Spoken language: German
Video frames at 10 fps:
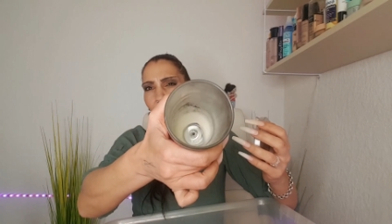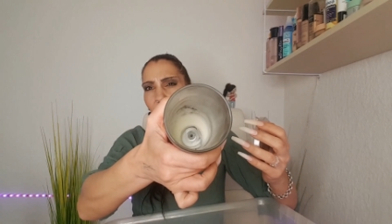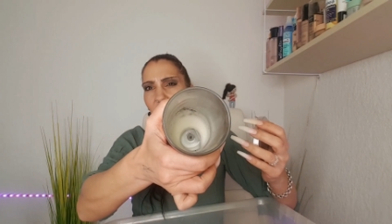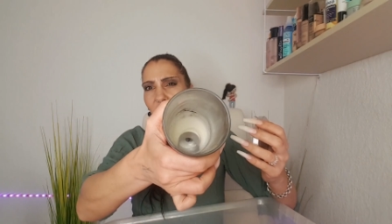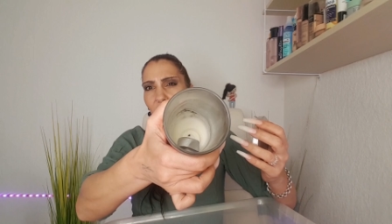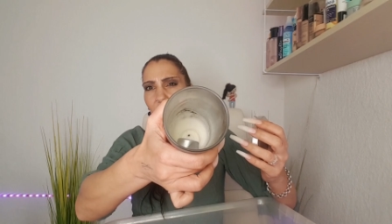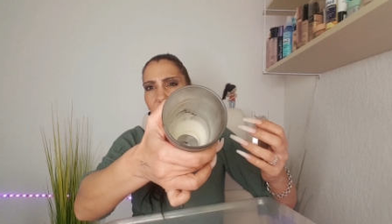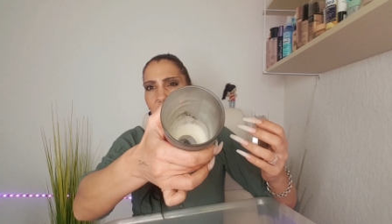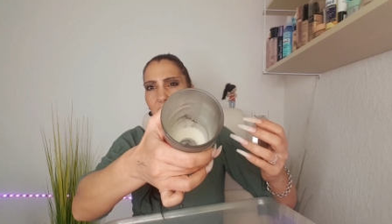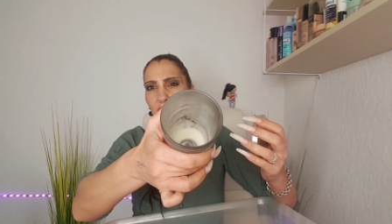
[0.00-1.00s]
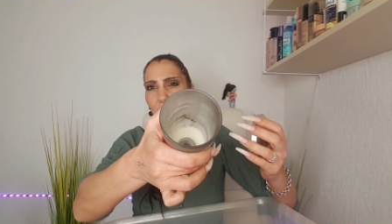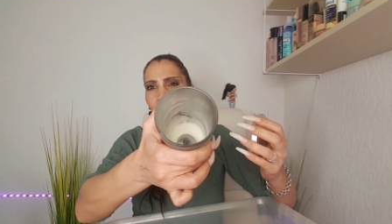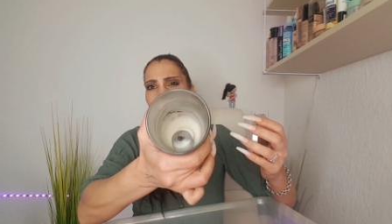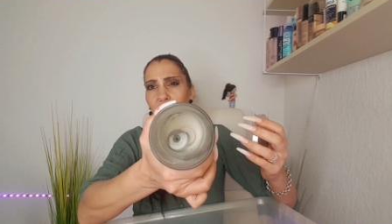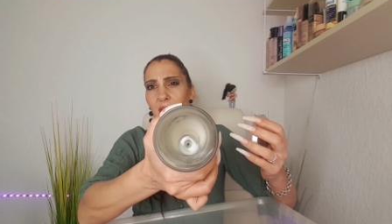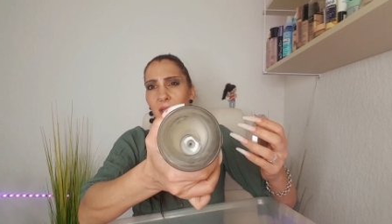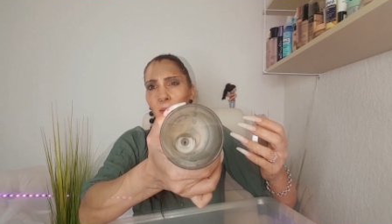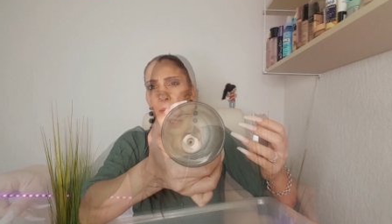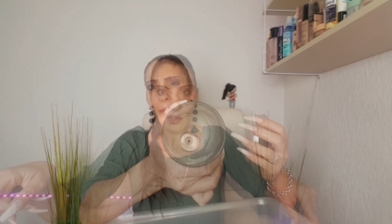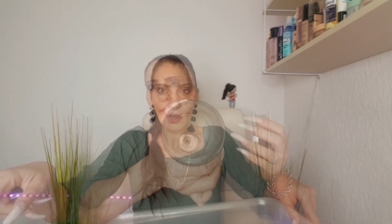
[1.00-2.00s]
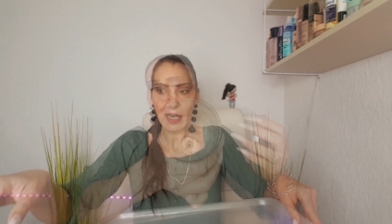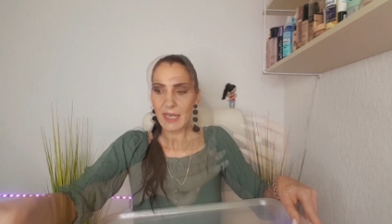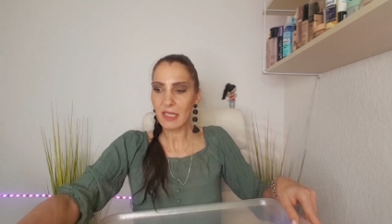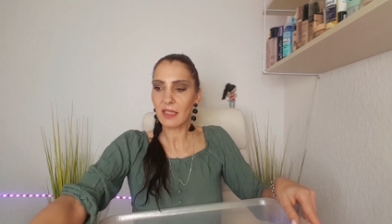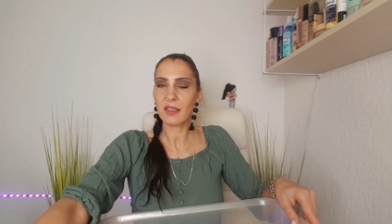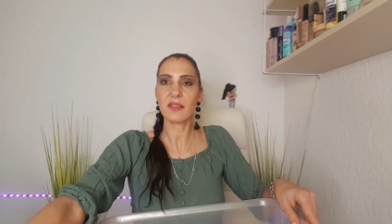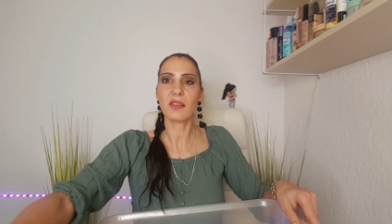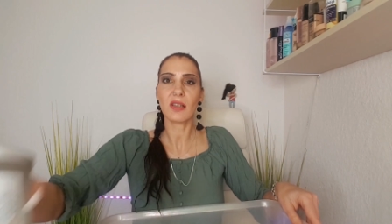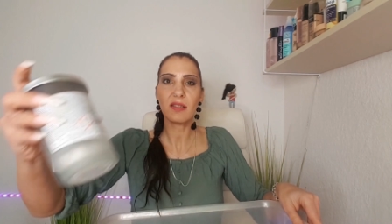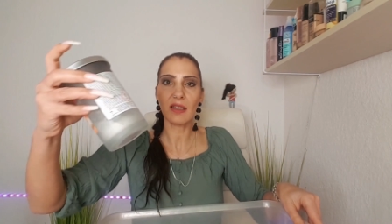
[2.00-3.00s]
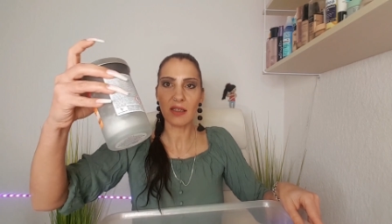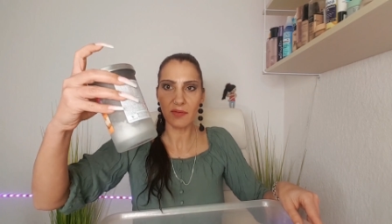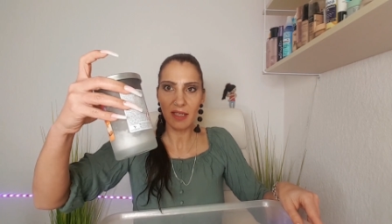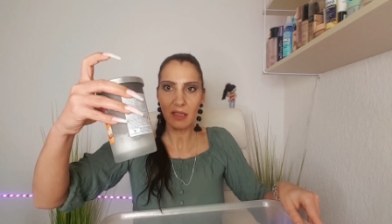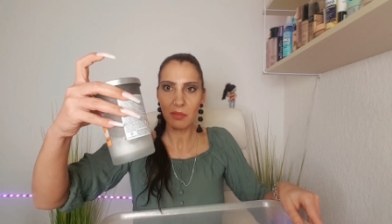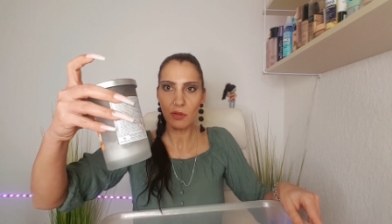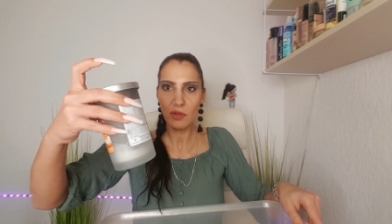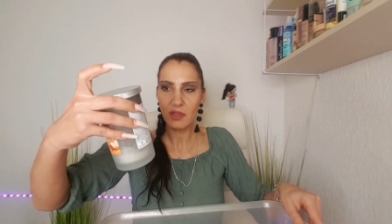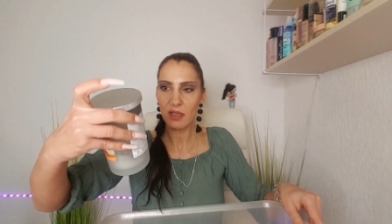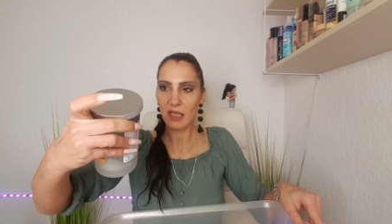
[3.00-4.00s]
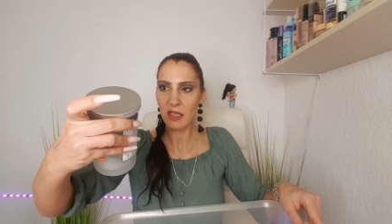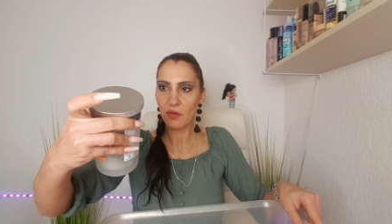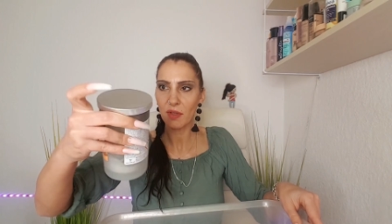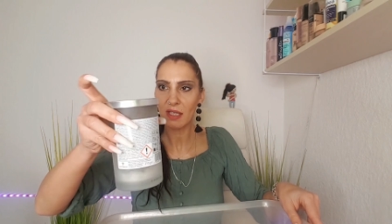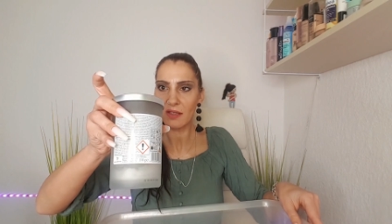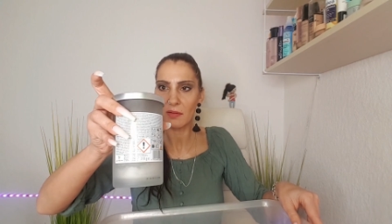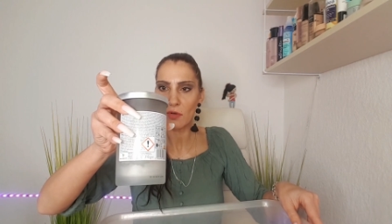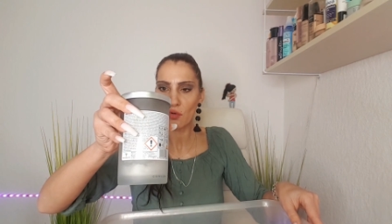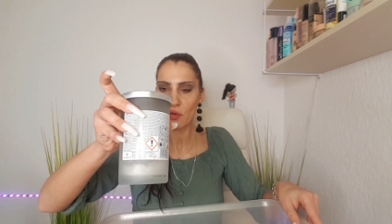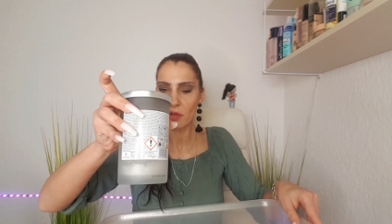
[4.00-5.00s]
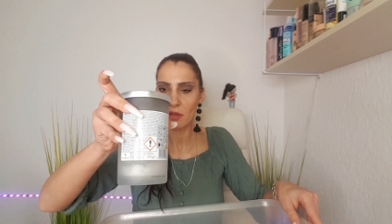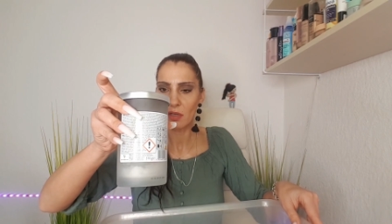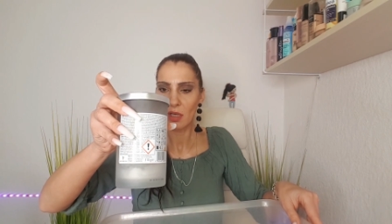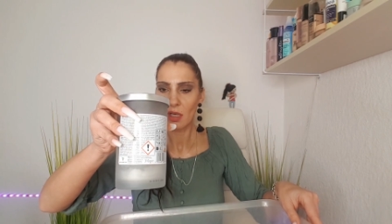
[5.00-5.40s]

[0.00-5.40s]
wirkt jetzt noch ziemlich viel. Ich werde das auch reinigen, dass ich das Glas weiter benutzen kann. Ich finde das nämlich schön.